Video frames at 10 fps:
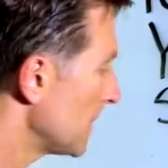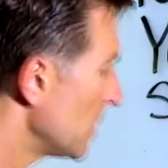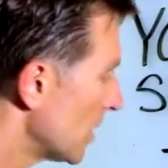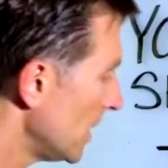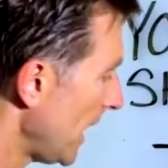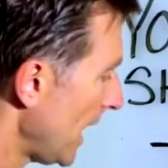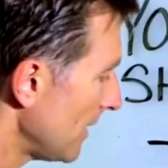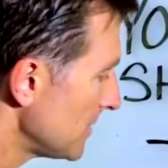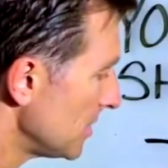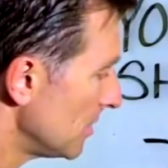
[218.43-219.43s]
Нужно
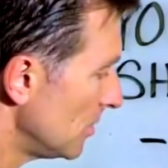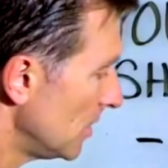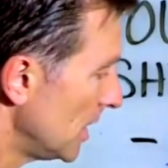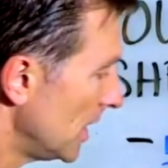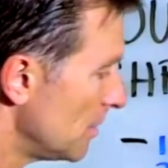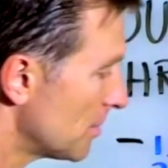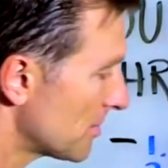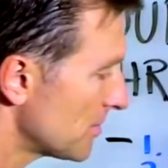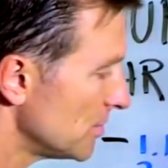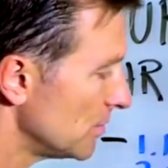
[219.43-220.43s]
как-то помочь
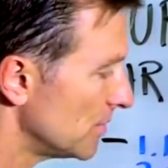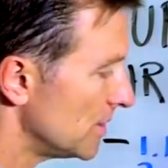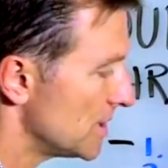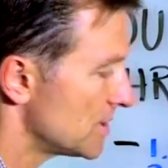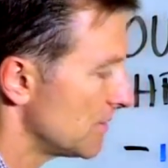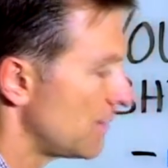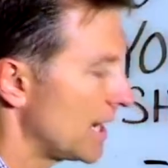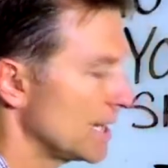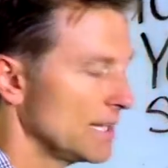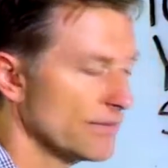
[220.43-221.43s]
жирной печени.
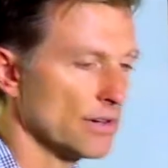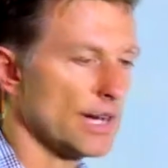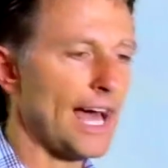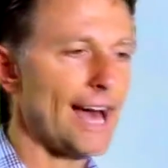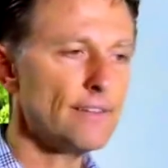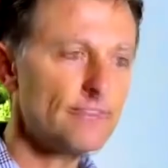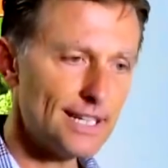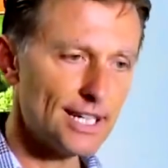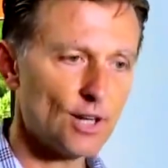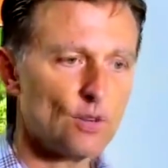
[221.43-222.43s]
В описании
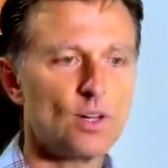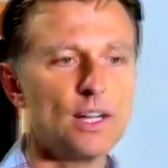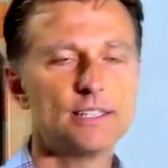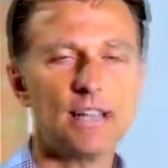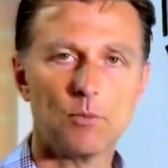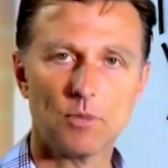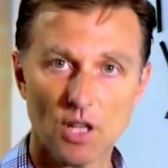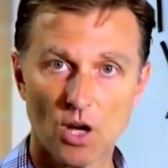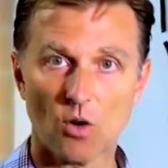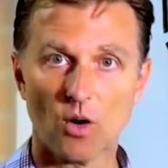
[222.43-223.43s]
есть ссылка на видео о
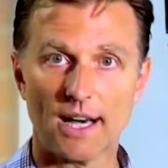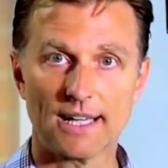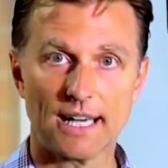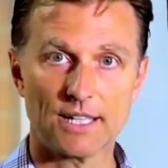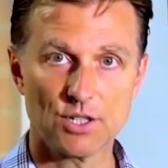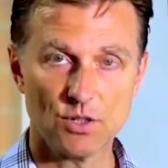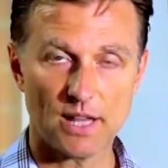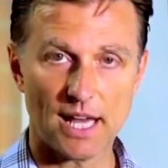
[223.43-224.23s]
том, что делать.